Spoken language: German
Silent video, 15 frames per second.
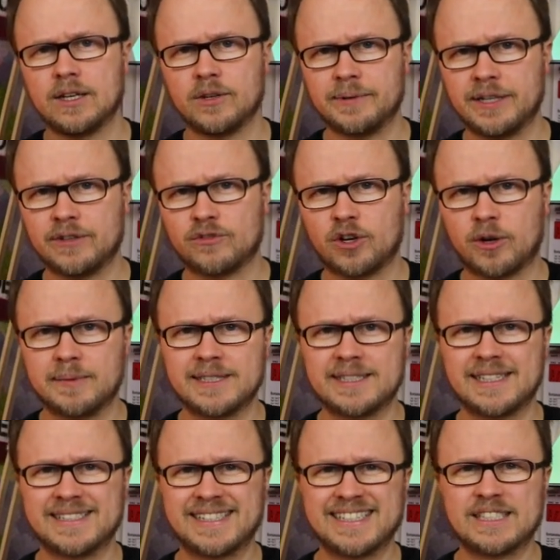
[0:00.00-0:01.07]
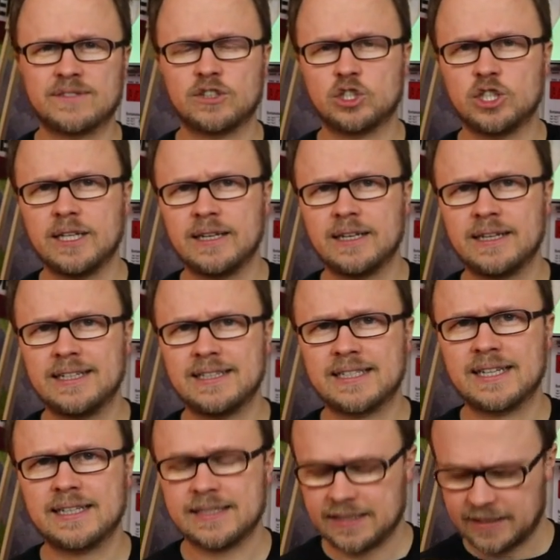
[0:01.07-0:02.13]
Creative Commons hat sechs verschiedene
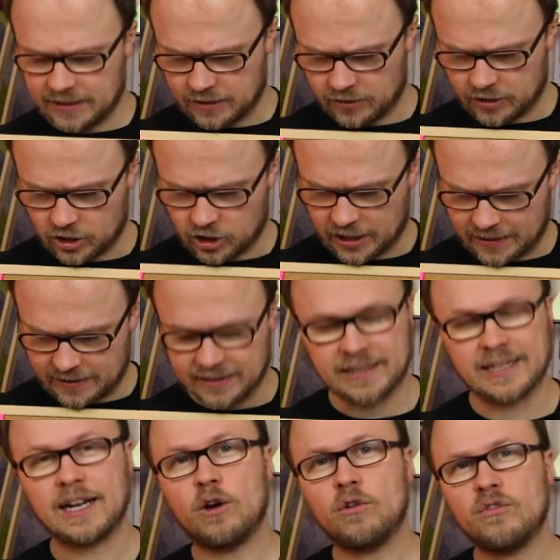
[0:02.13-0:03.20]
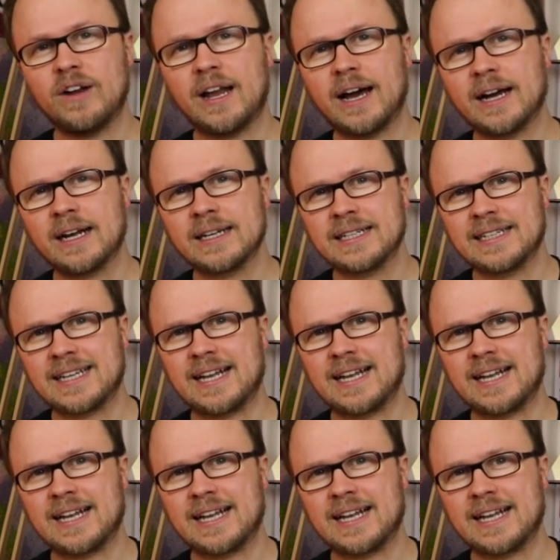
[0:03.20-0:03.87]
Lizenzen, die unterscheiden sich in den Auflagen.